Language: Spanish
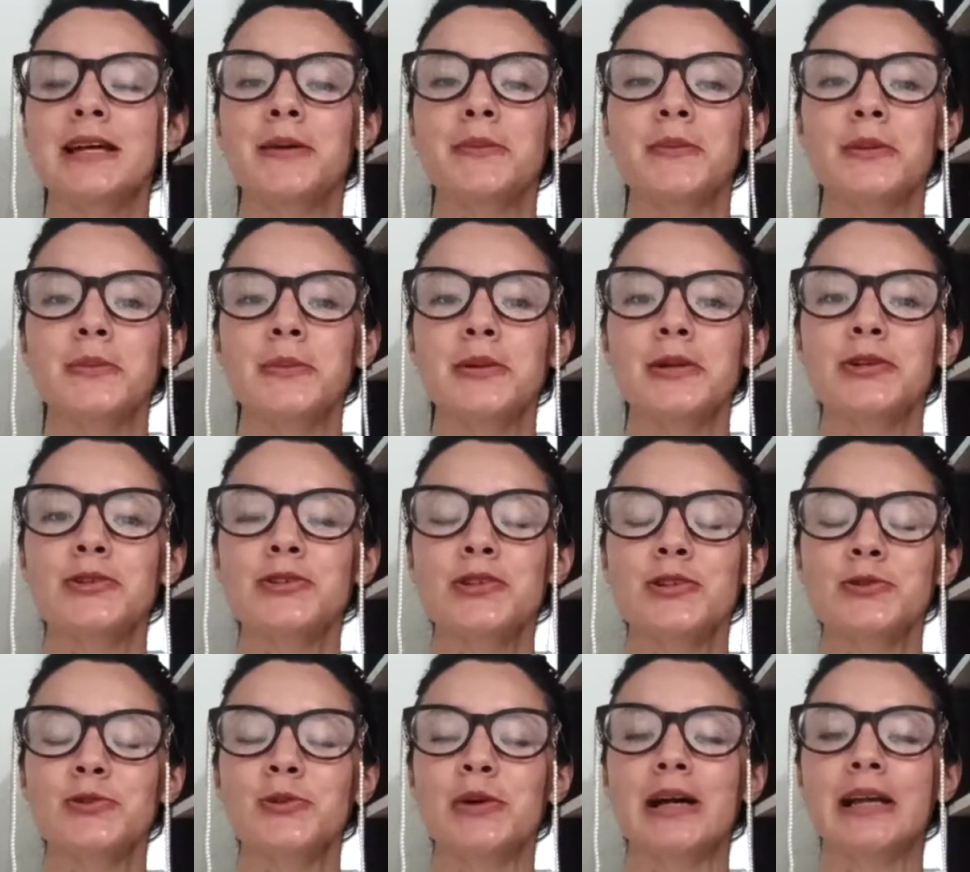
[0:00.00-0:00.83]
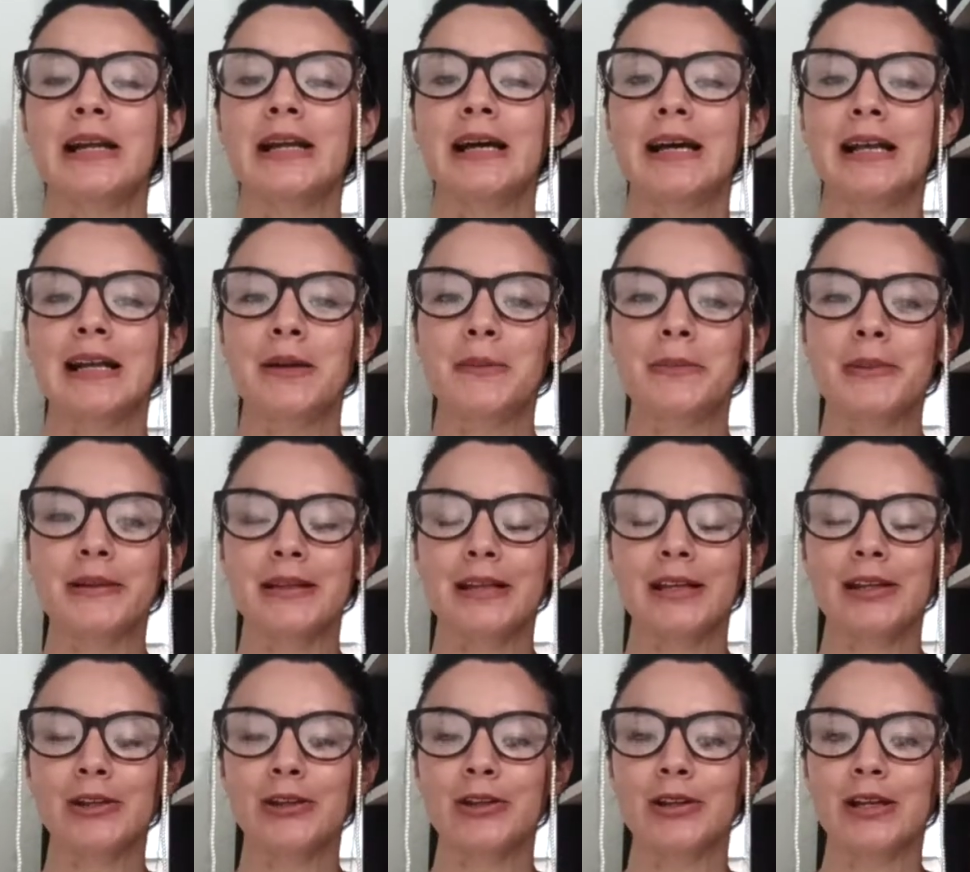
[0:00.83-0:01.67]
Bienvenidos a su canal
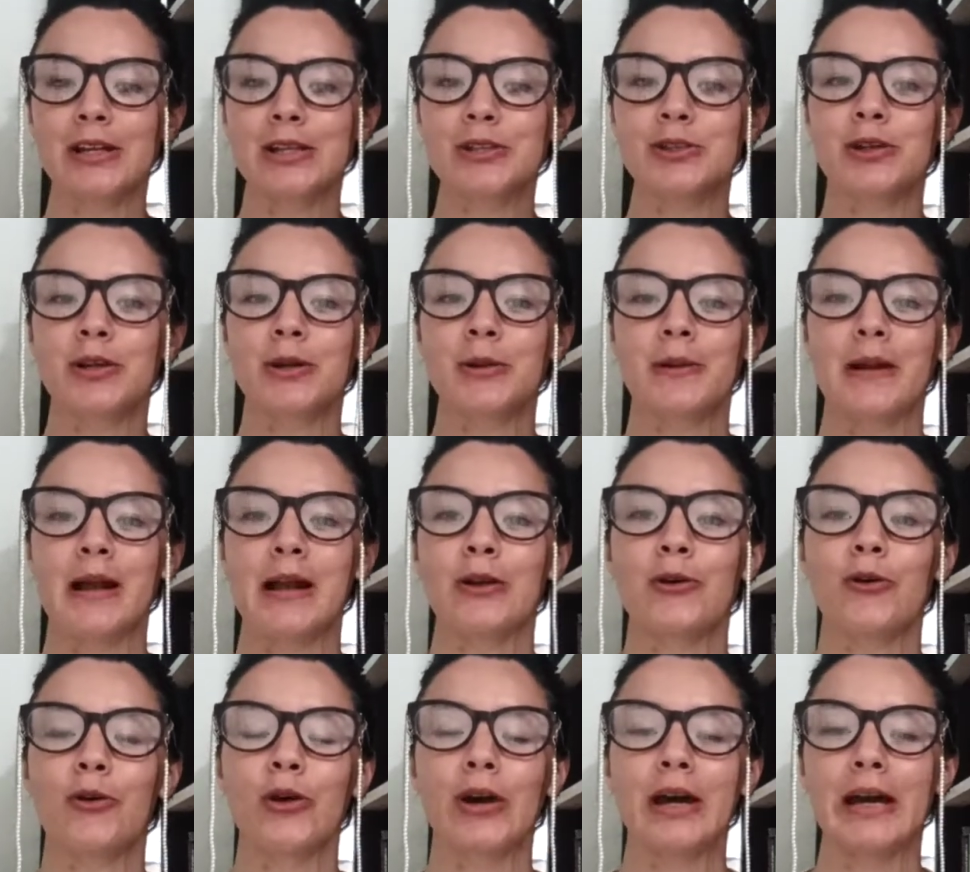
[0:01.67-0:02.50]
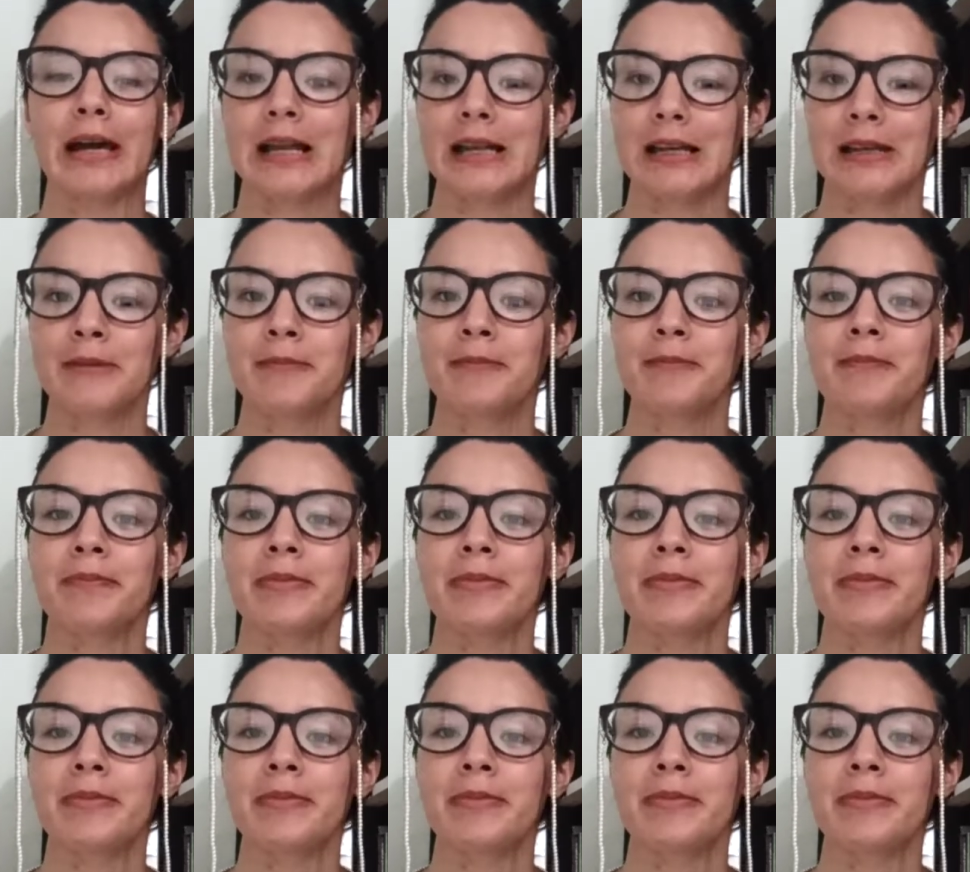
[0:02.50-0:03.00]
Aprendiendo Derecho Laboral con Kelly.